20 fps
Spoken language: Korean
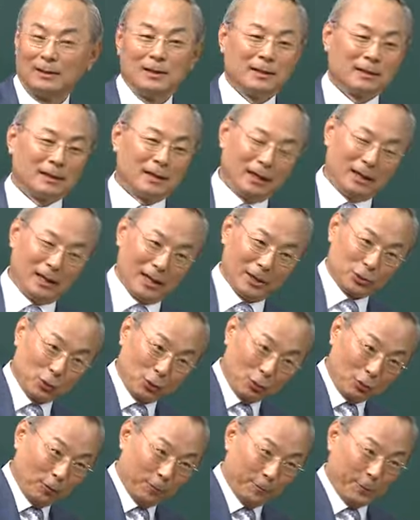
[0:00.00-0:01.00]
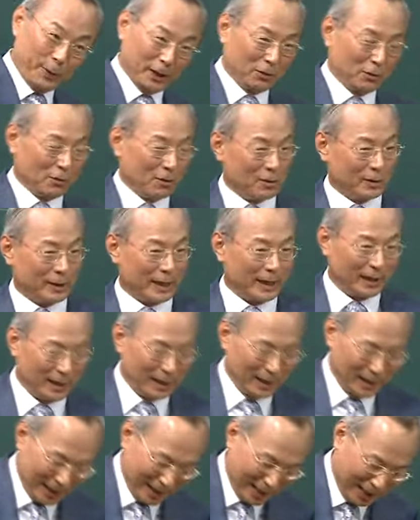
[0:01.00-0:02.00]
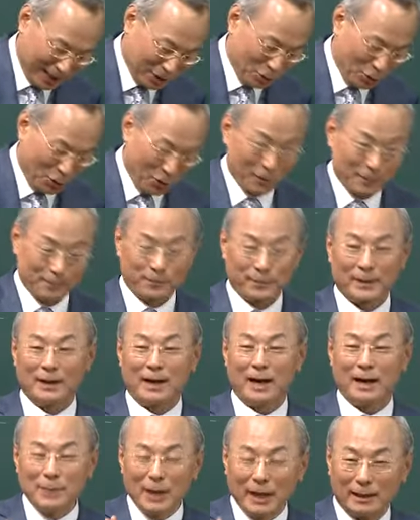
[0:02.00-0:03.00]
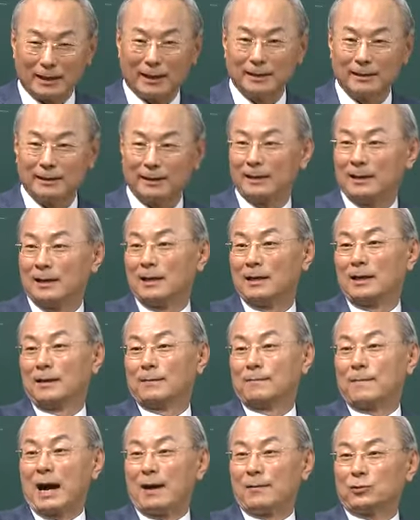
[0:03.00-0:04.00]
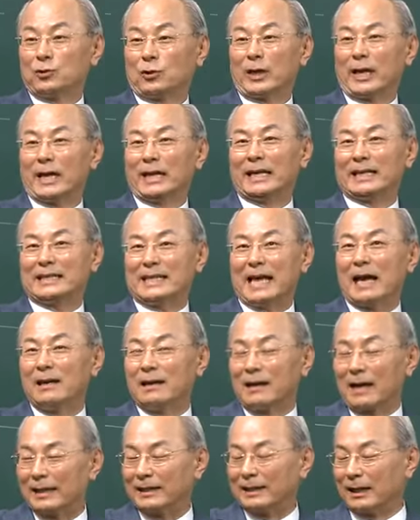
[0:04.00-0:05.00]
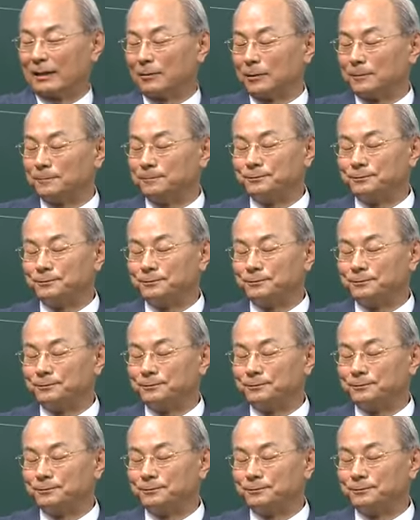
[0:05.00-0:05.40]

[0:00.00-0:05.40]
계속 굽히고 계속 하면은 마음속에 이게 쌓여간다고.